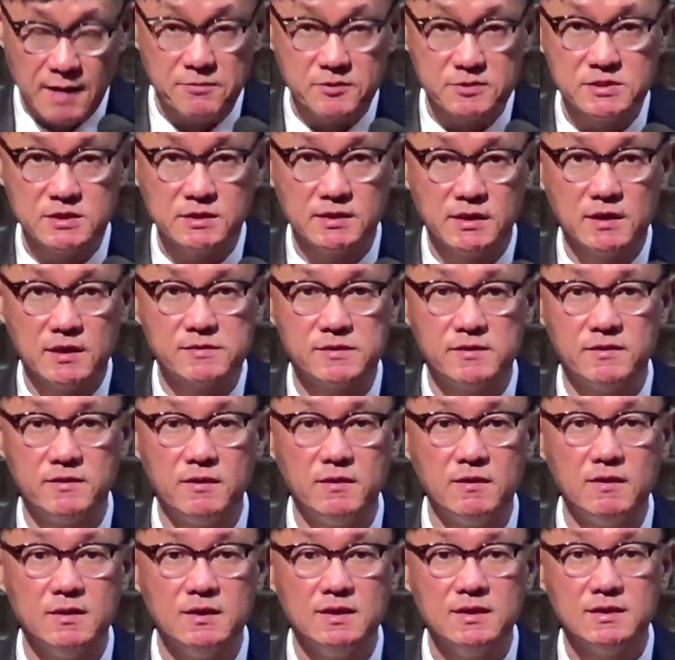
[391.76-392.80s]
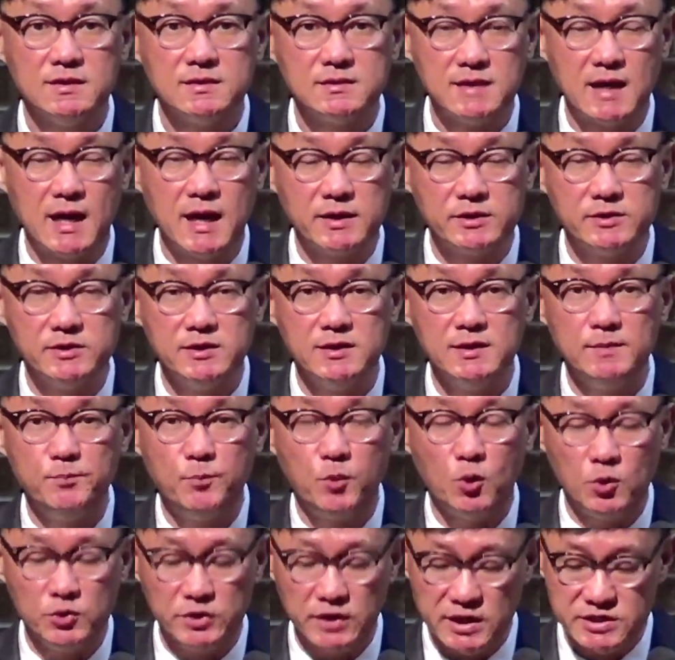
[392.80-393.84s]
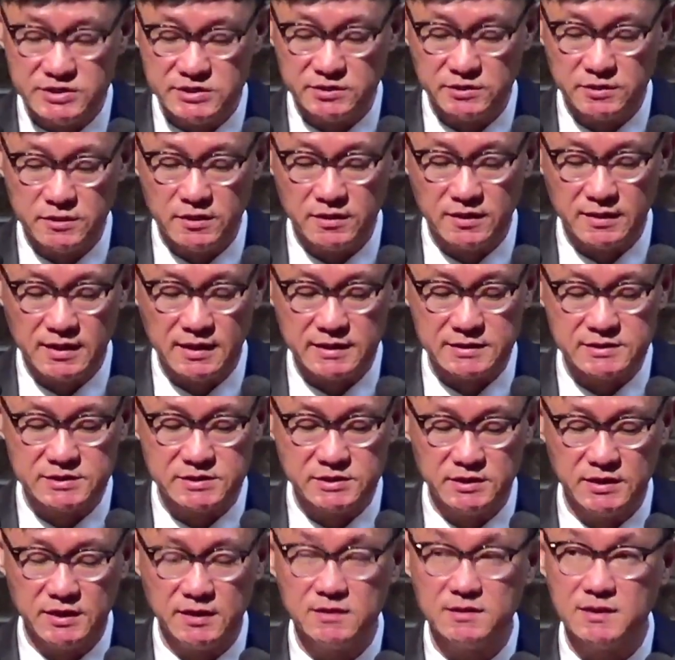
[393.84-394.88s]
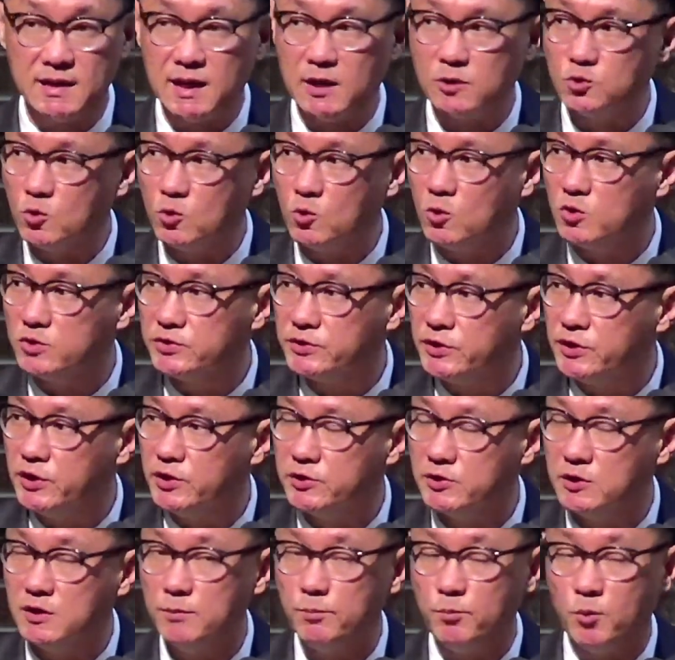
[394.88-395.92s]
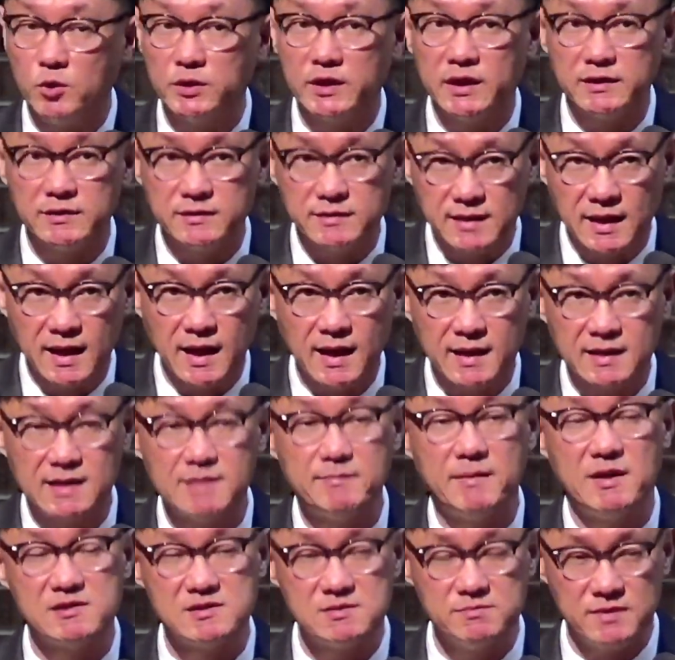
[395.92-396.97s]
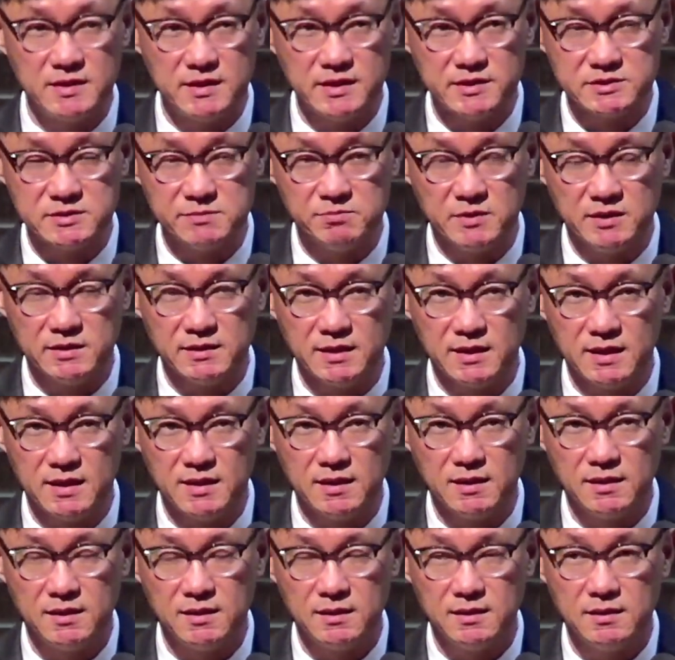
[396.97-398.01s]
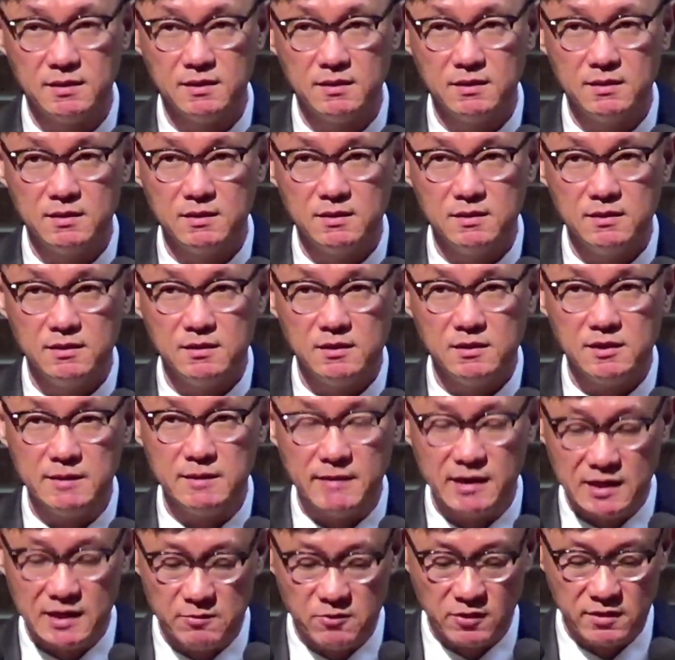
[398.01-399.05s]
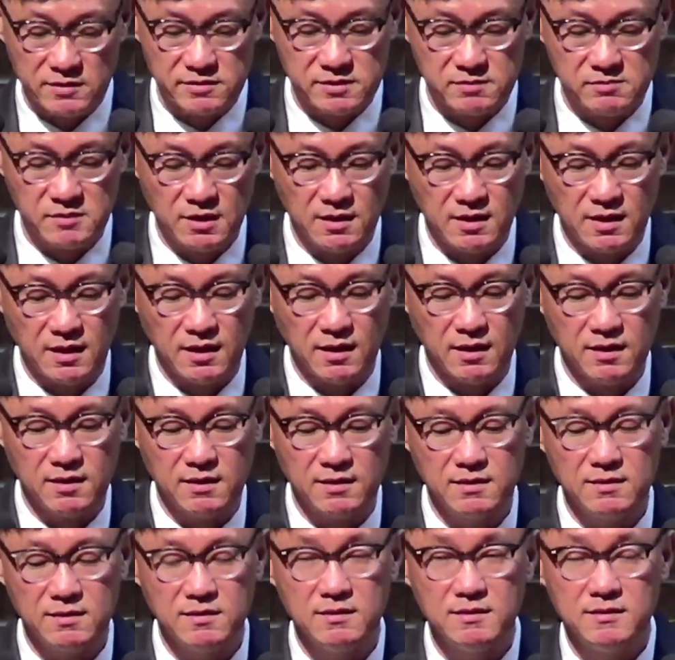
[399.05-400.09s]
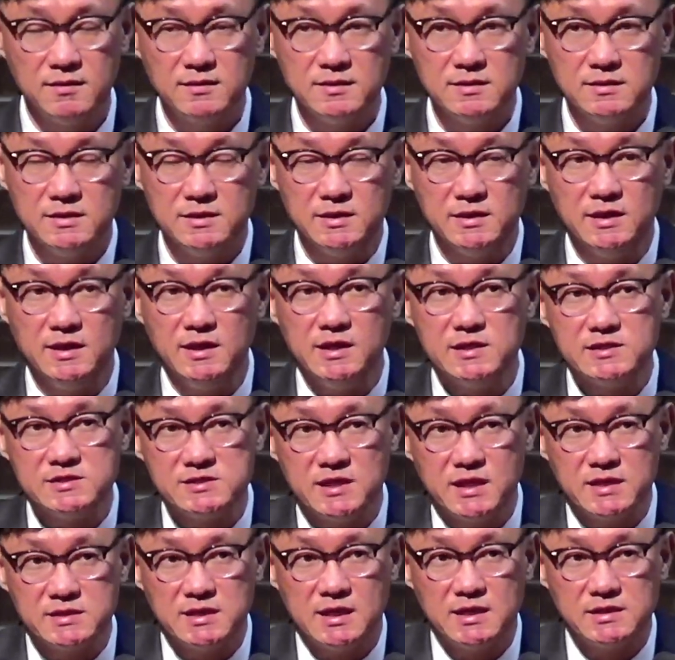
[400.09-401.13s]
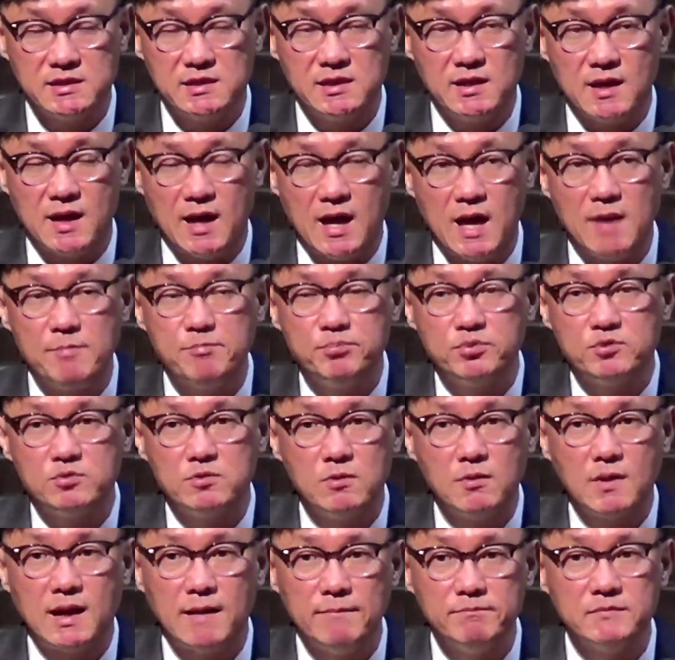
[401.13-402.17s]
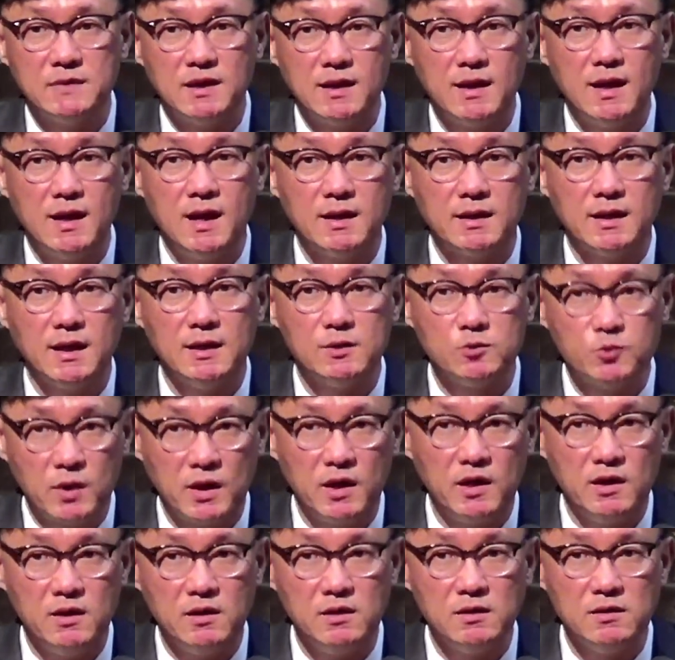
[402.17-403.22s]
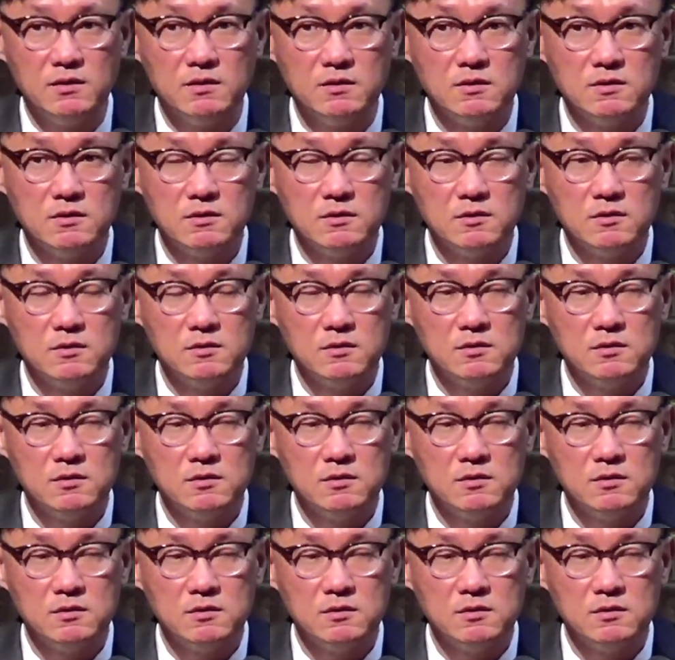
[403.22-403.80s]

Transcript: 아버지께서 나를 보내신 것 같이 나도 너희를 보낸다라는 말씀을 하십니다. 이 말이 뭐겠습니까? 이 제자들이 앞으로 감당하게 될